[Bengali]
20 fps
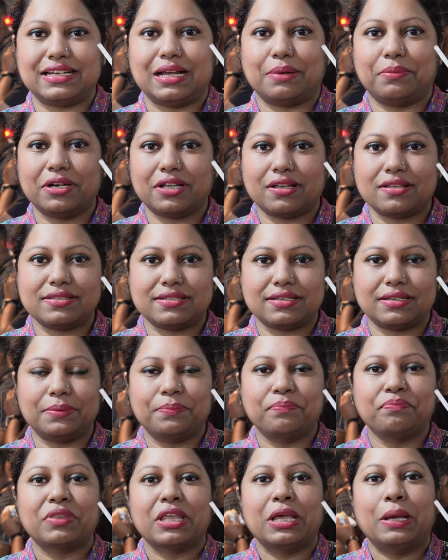যেটা আমার কাছে
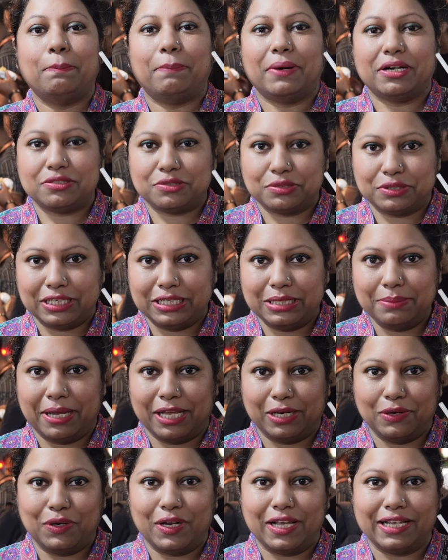পার্সোনালি
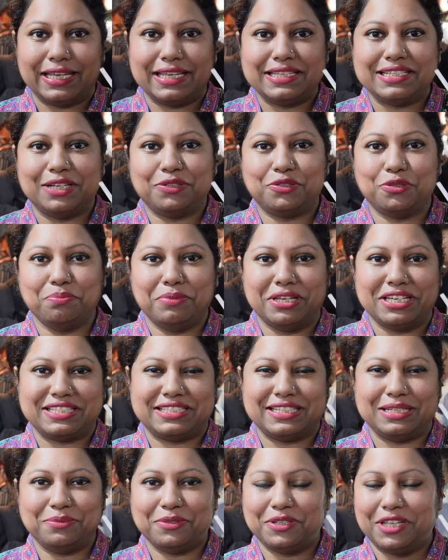ভালো লাগে যে একটু
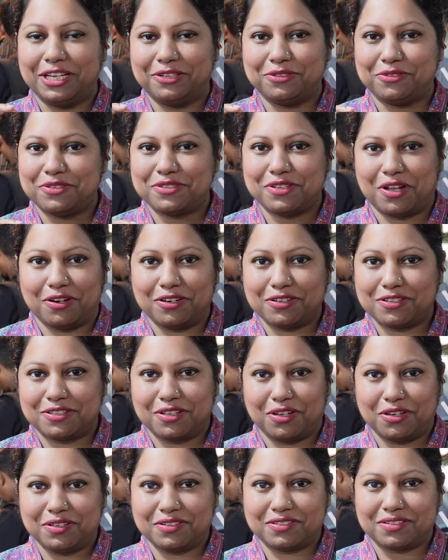মিষ্টির মধ্যে একটু সল্ট
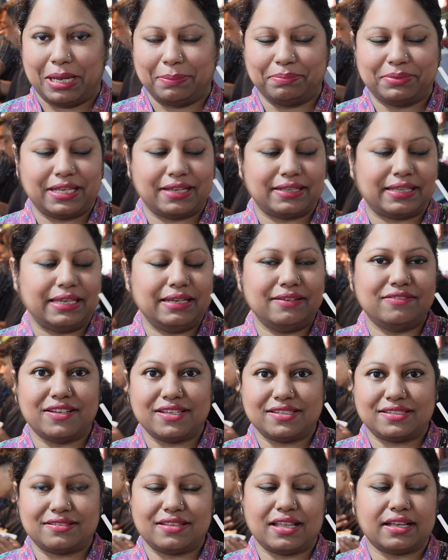সল্ট ভাব থাকে
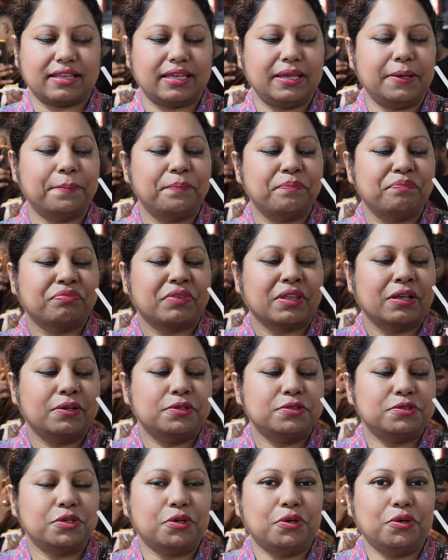টেস্ট থাকে
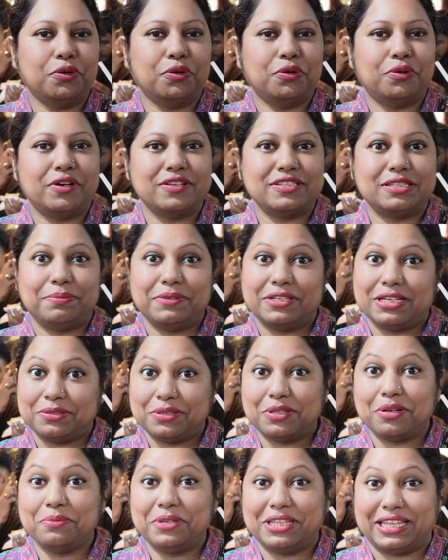সো রেসিপিটা
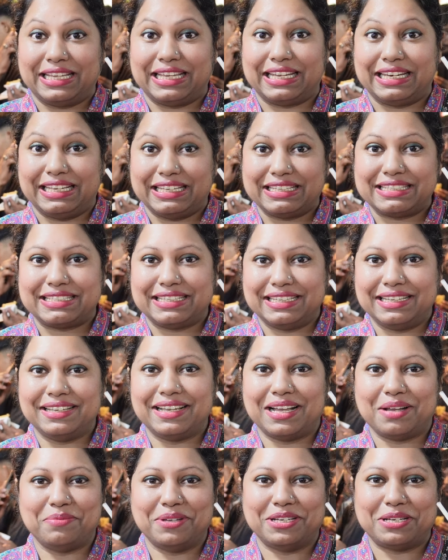তো আমি দেখে নিয়েছি
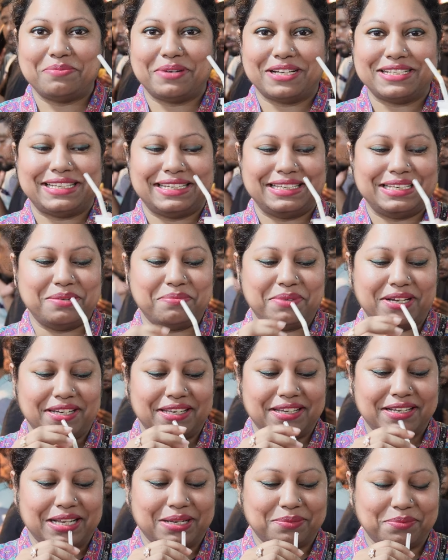আমি এটা বাসায় গিয়ে
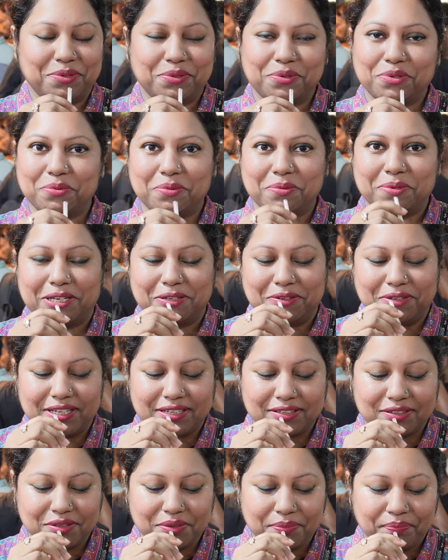বানিয়ে খাবো খুবই ভালো
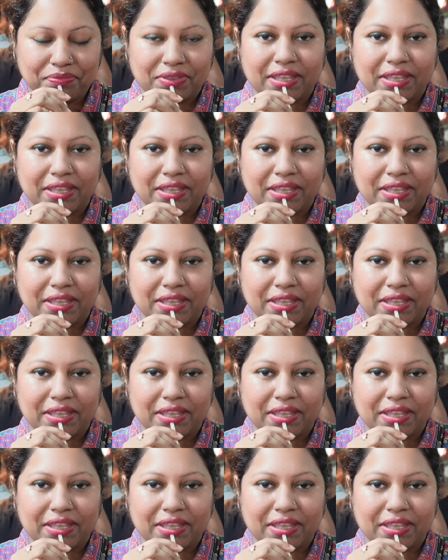লাগলো